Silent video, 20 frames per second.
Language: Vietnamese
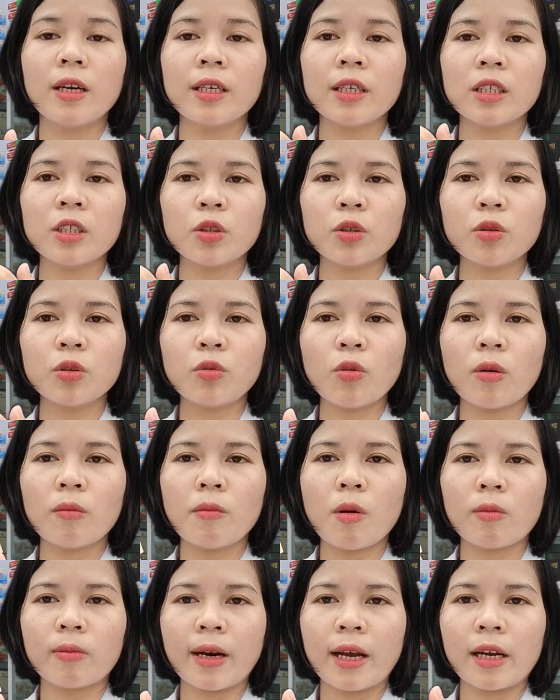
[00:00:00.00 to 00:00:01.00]
Sờ đến cái
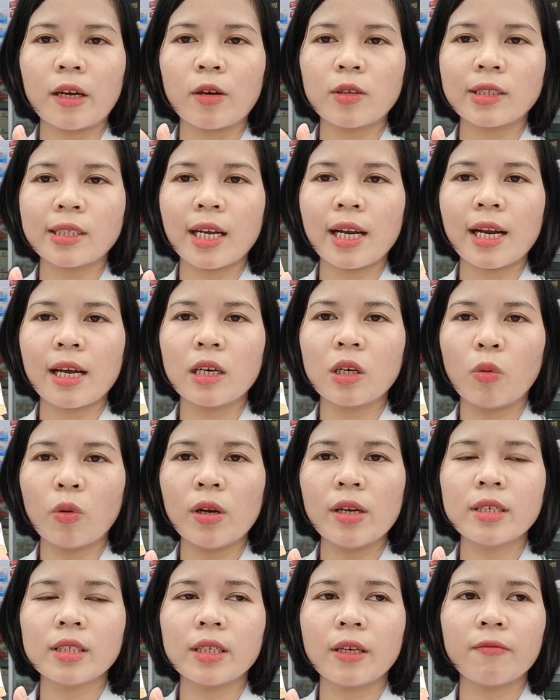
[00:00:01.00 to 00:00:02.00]
chữ Thuần Mộc này nó sẽ
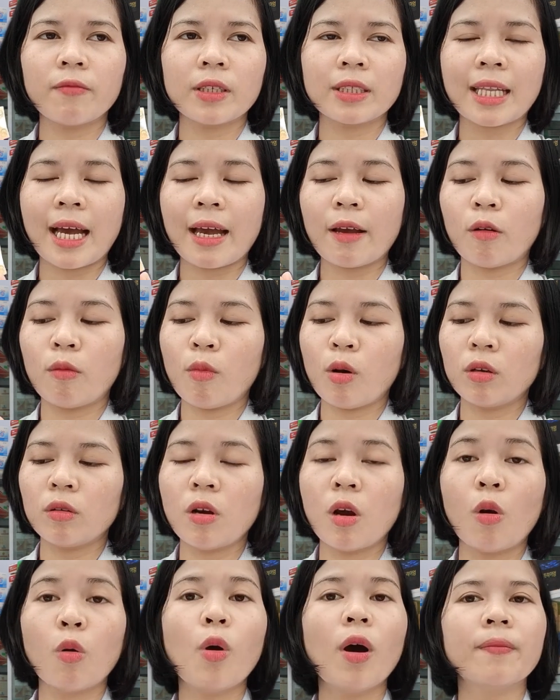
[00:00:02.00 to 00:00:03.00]
là nổi lên trên vân
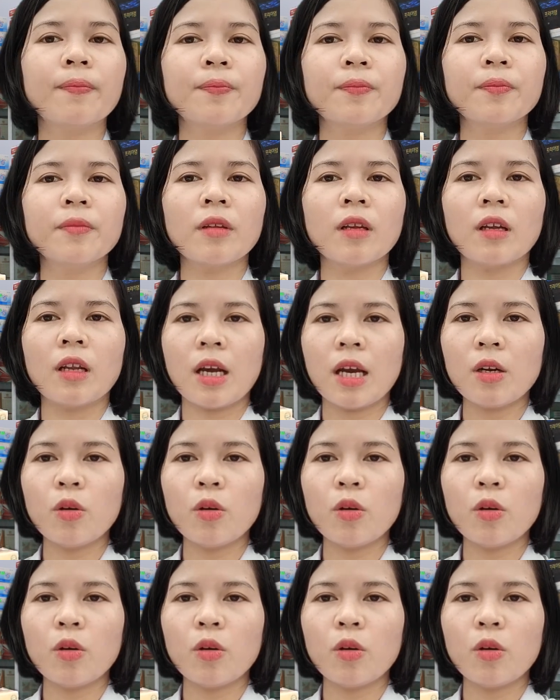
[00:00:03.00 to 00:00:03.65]
tay của mọi người luôn.